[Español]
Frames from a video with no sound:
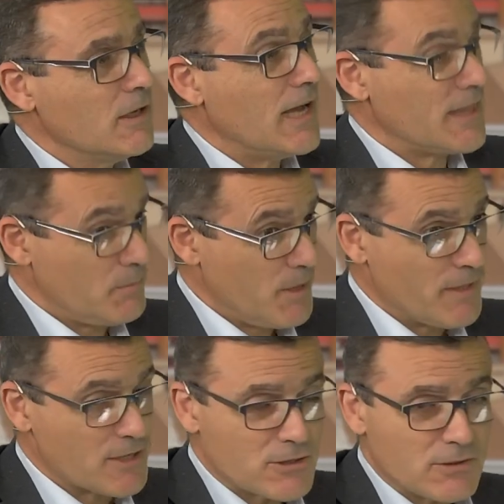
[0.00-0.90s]
hacia mi
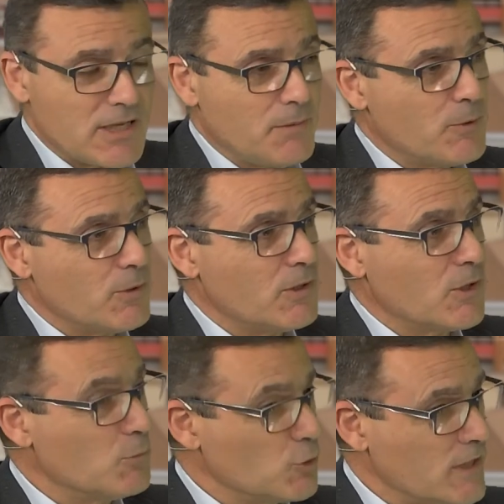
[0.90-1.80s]
persona, por
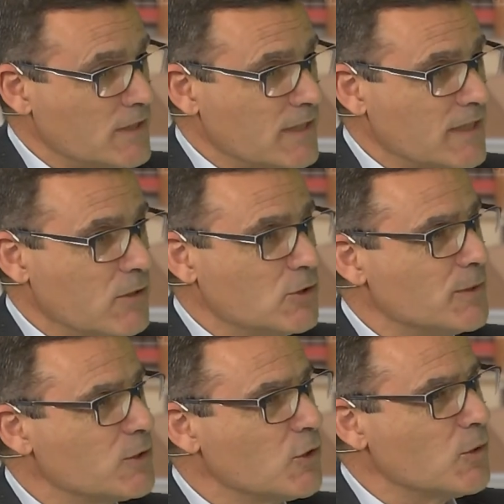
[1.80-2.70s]
cómo nos han tratado y
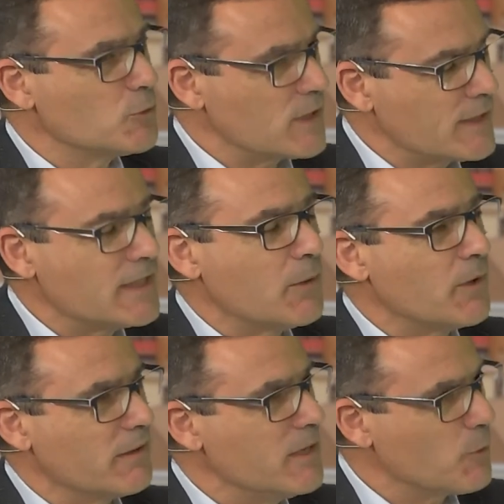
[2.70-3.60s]
sobre todo cómo tratan a la
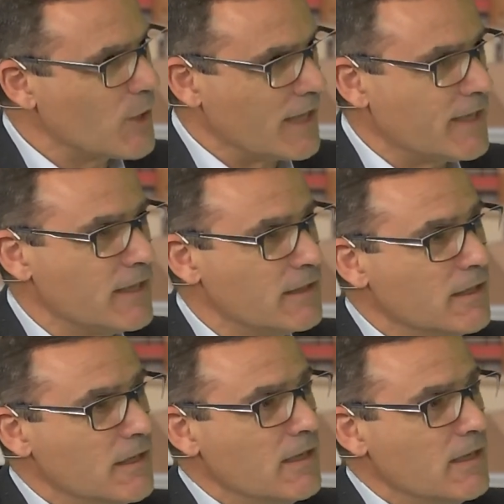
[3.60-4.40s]
Guardia Civil porque la quieren.